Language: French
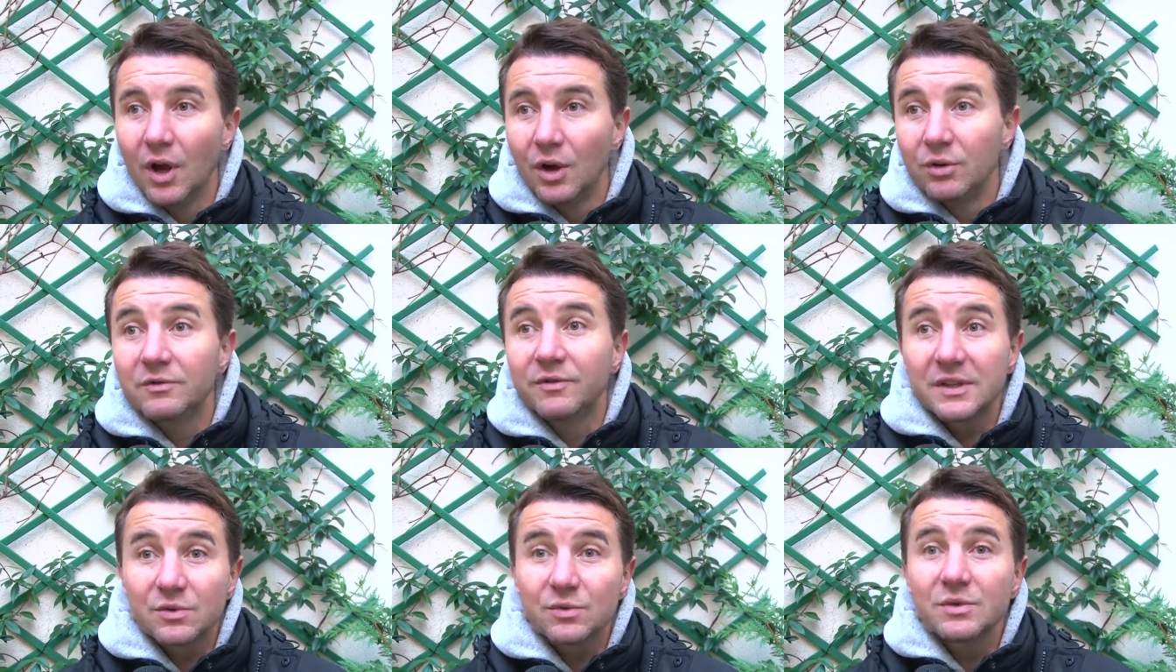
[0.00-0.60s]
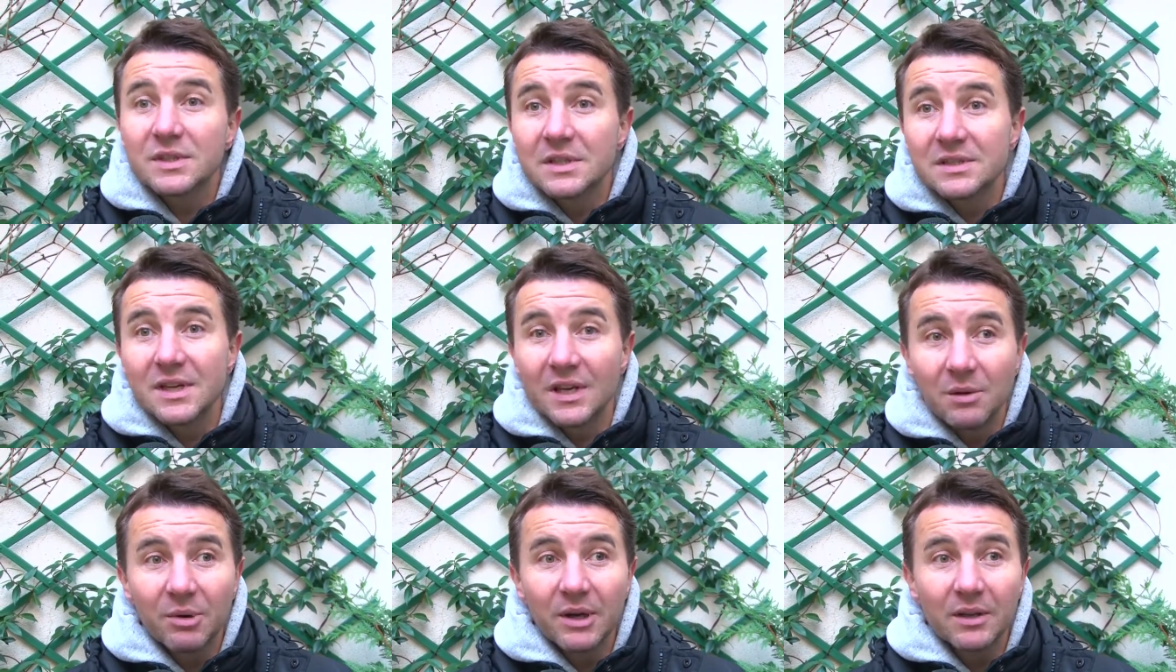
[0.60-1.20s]
Une façon aussi de
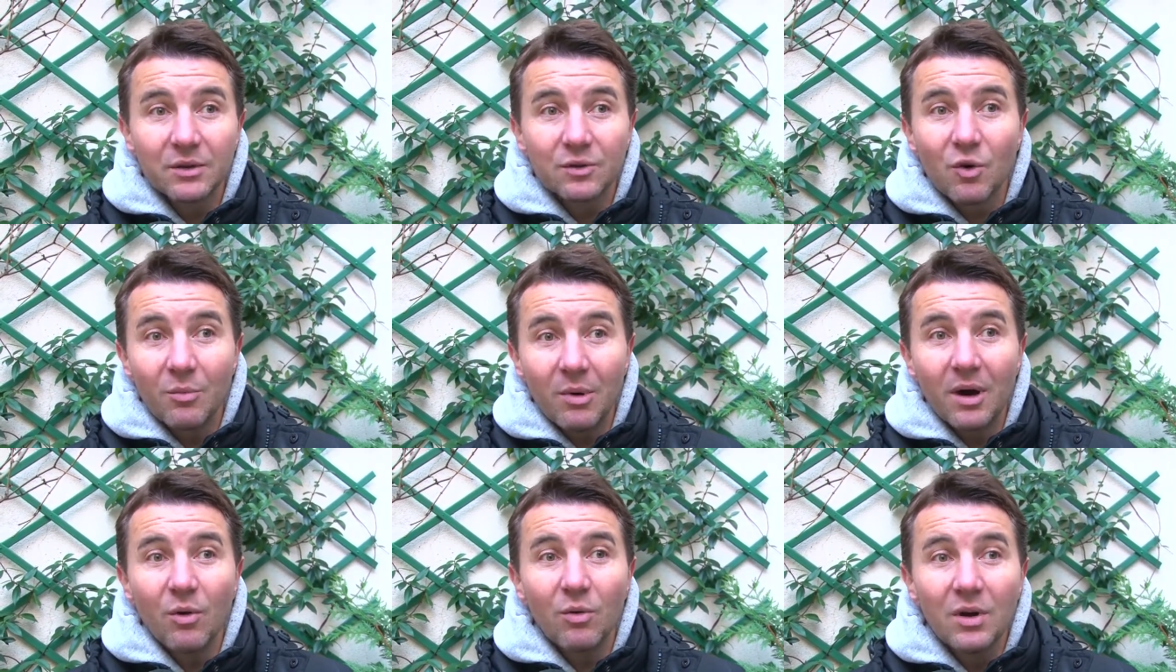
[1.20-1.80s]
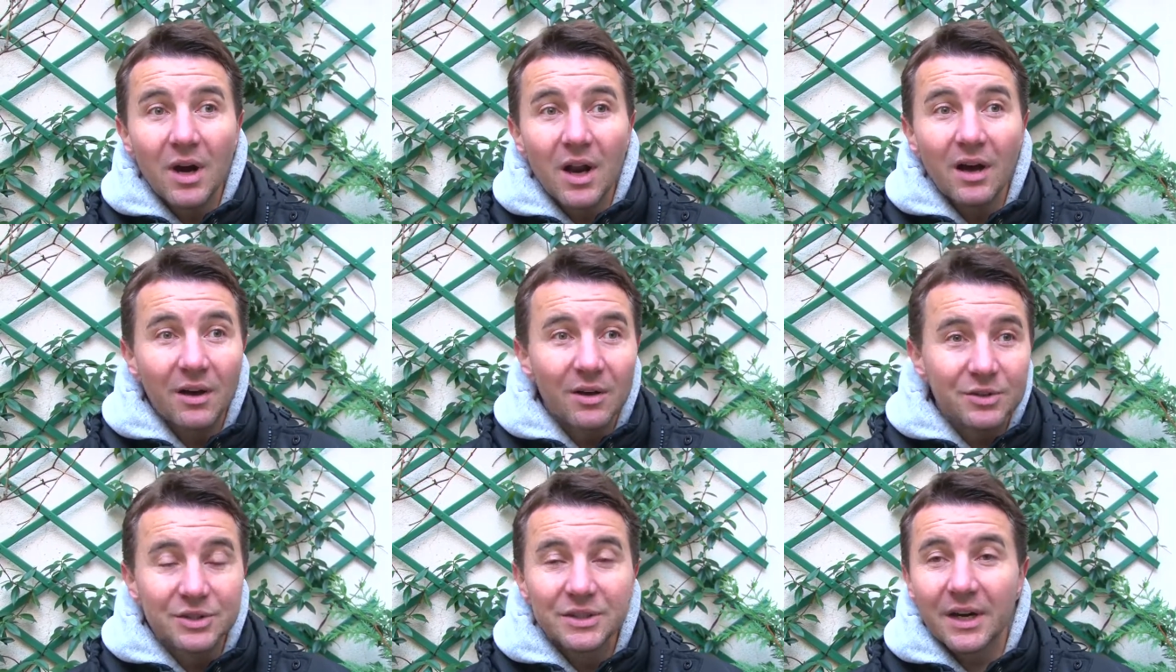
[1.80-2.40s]
célébrer notre combat
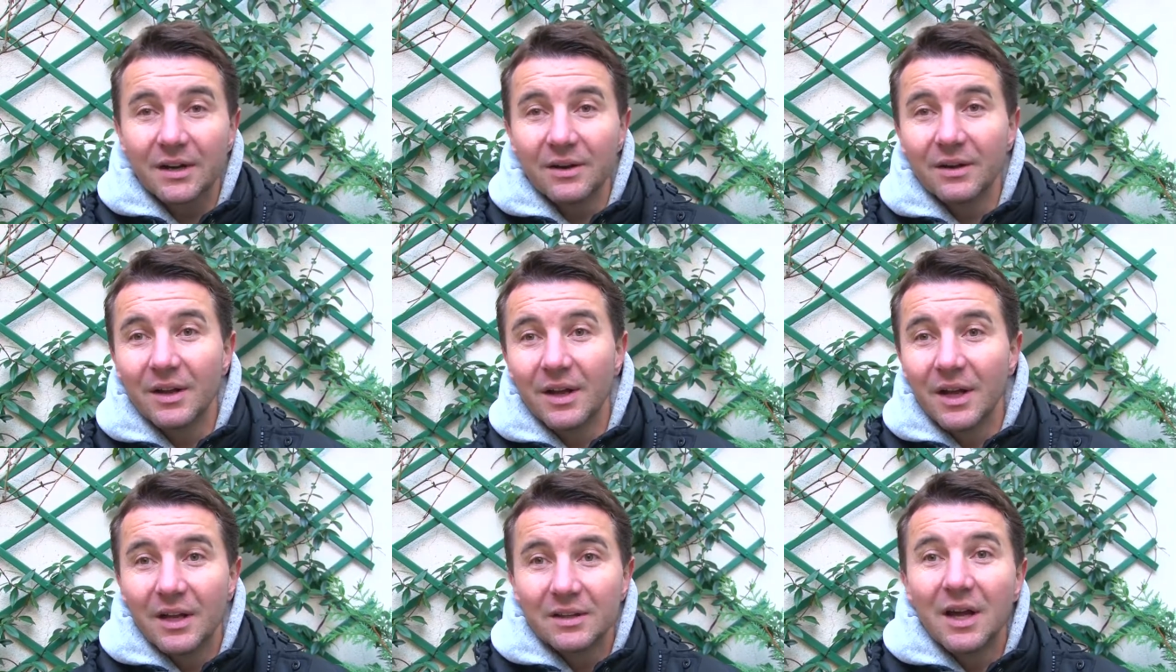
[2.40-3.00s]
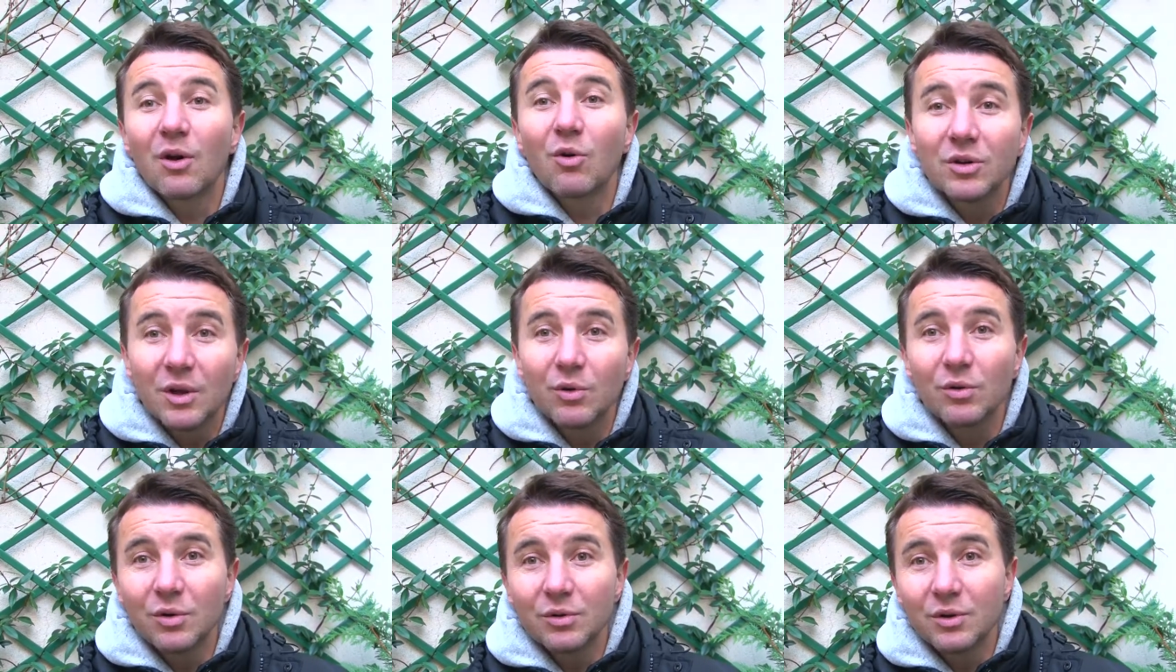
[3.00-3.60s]
au-delà, je dirais, d'un côté
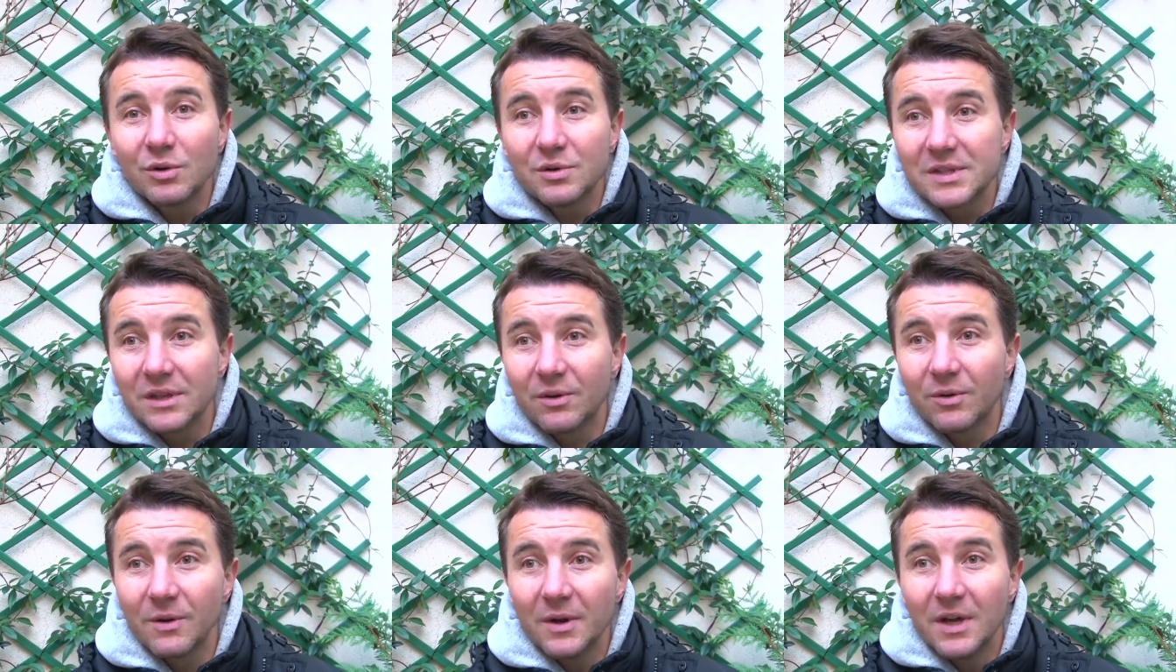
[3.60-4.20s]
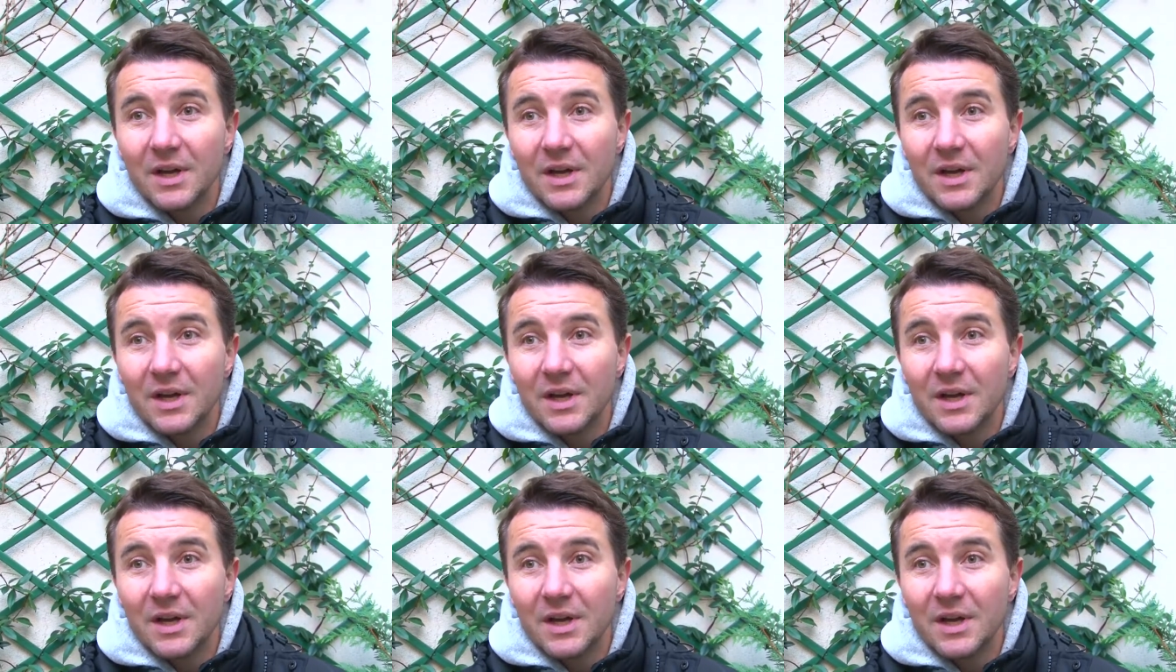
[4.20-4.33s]
ou de l'autre de l'océan,